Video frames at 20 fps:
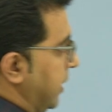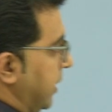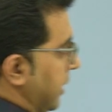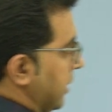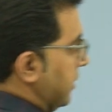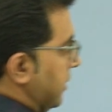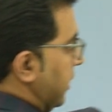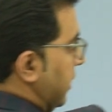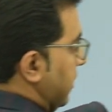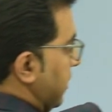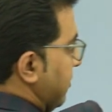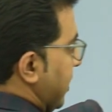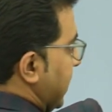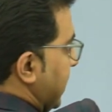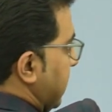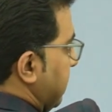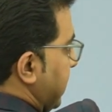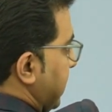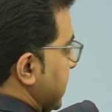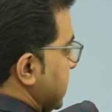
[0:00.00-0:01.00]
पे करंट
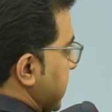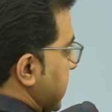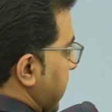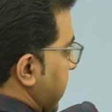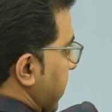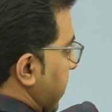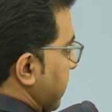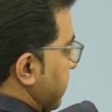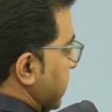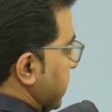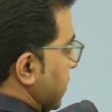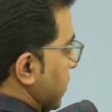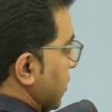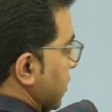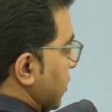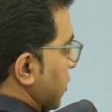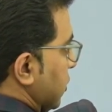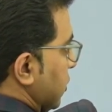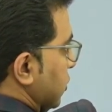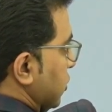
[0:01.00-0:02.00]
मार्केट प्राइस ये है
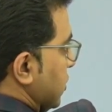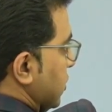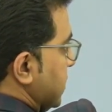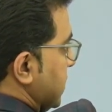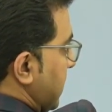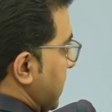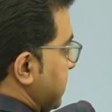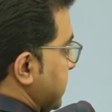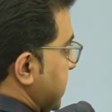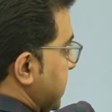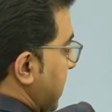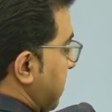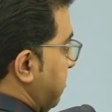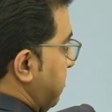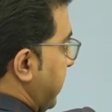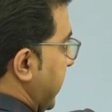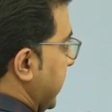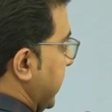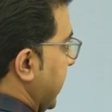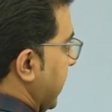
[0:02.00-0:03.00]
तो सबसे
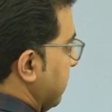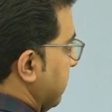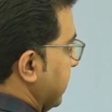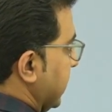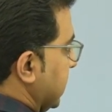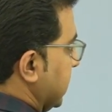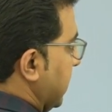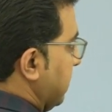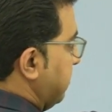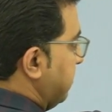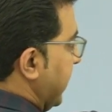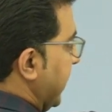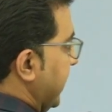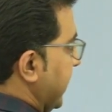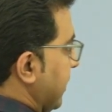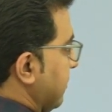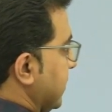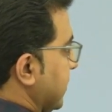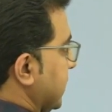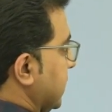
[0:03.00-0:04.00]
पहला मतलब
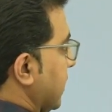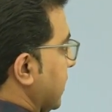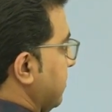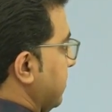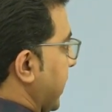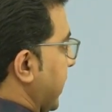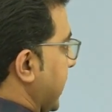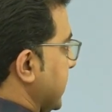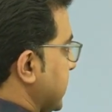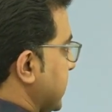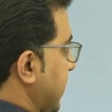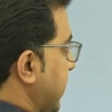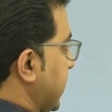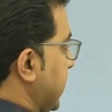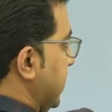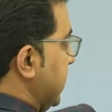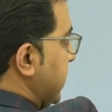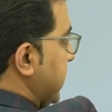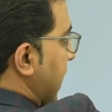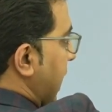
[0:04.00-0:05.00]
पहला मतलब ऐसा
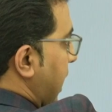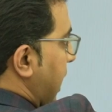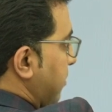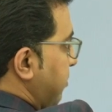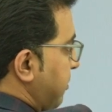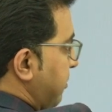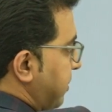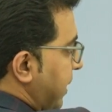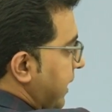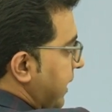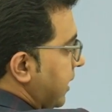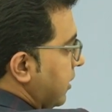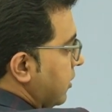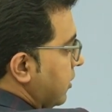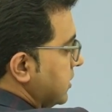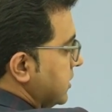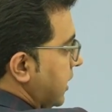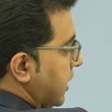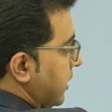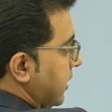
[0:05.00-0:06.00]
नहीं कि यहां पे पहला
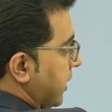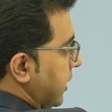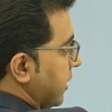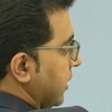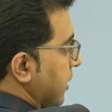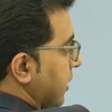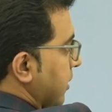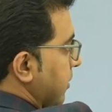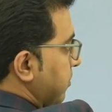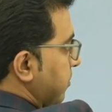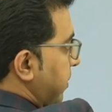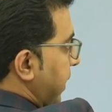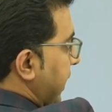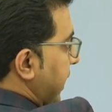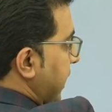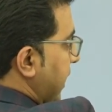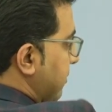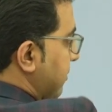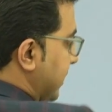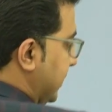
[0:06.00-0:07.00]
कौन सा आ रहा है
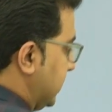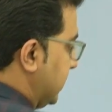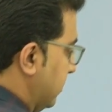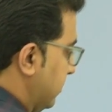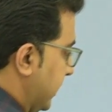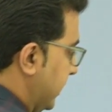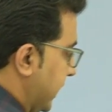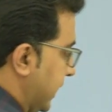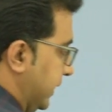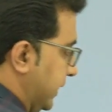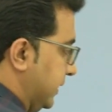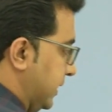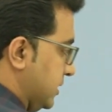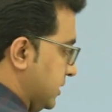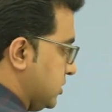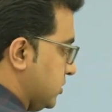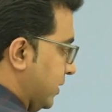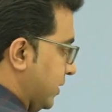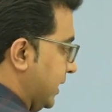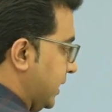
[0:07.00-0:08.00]
पहला मतलब
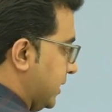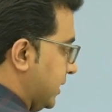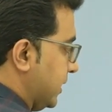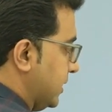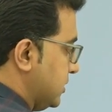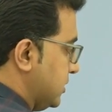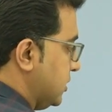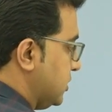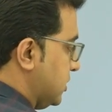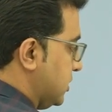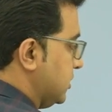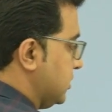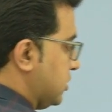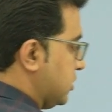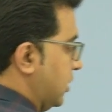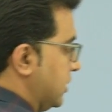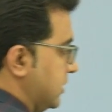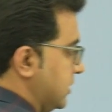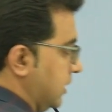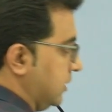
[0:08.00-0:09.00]
लेटेस्ट वाला रेजिस्टेंस
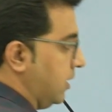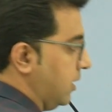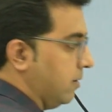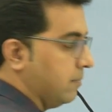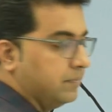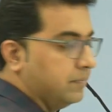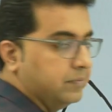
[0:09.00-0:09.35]
कौन सा था